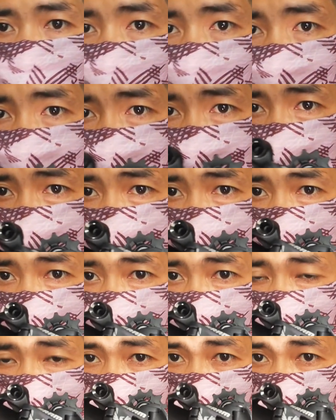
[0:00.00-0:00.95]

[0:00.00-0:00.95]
Kung makikita nyo,